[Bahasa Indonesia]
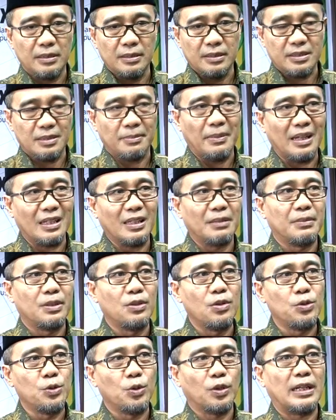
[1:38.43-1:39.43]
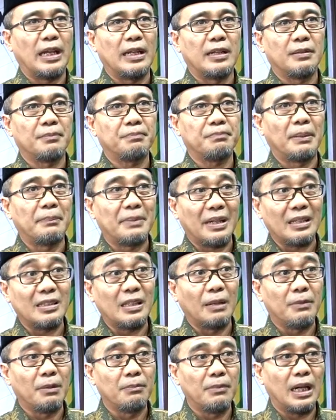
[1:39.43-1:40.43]
semakin menunjukkan
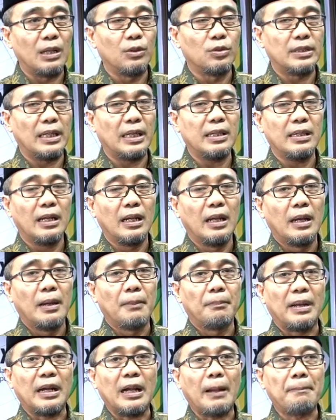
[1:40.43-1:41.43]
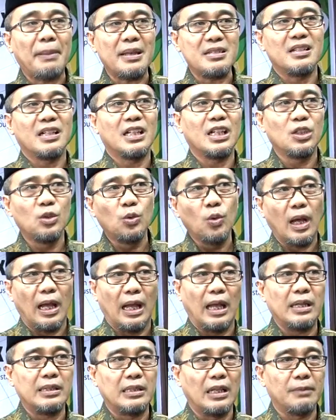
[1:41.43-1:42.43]
pemerataan pembangunan, maka fase
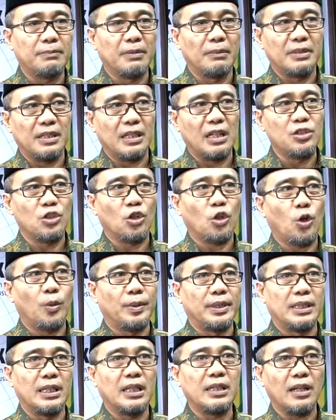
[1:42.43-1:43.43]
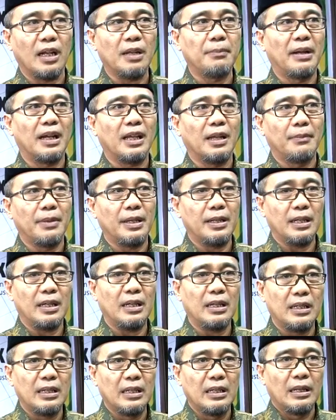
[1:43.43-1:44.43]
kedua dari pemerintahan Jokowi ini adalah
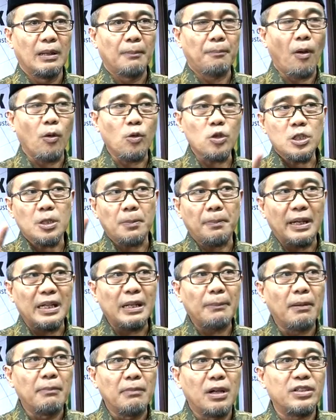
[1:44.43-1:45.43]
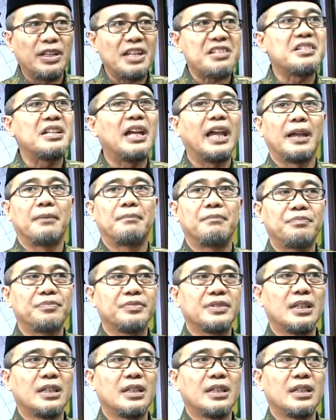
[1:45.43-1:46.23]
bagaimana fokus kepada pembangunan SDM.